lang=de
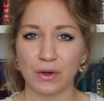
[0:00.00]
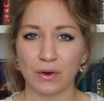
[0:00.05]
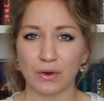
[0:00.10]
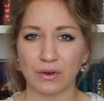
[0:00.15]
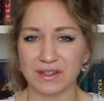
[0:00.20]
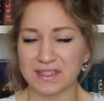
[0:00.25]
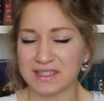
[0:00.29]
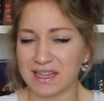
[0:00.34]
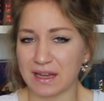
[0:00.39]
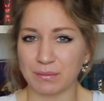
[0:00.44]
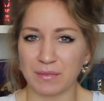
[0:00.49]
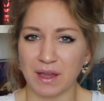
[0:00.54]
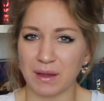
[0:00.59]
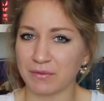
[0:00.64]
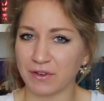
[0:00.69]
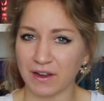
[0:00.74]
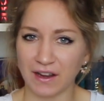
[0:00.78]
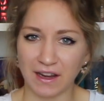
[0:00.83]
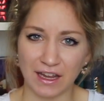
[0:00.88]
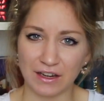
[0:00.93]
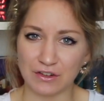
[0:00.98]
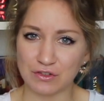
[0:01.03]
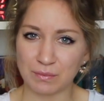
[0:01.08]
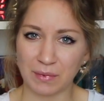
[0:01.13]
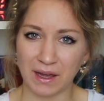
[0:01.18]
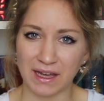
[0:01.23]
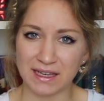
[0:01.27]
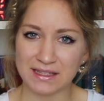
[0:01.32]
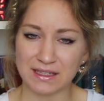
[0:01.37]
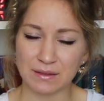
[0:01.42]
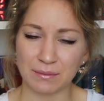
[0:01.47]
und es hat mir einfach keinen
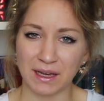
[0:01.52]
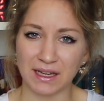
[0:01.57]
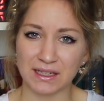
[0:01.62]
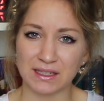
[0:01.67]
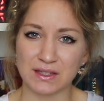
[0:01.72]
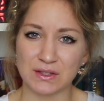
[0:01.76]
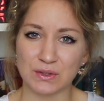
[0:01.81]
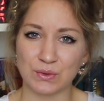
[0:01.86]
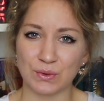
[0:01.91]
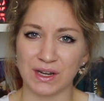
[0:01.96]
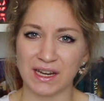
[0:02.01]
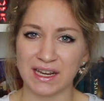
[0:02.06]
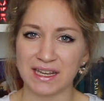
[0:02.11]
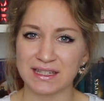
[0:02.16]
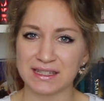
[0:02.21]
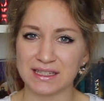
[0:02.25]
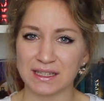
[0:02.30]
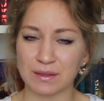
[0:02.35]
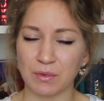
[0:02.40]
Spaß gemacht, es zu lesen.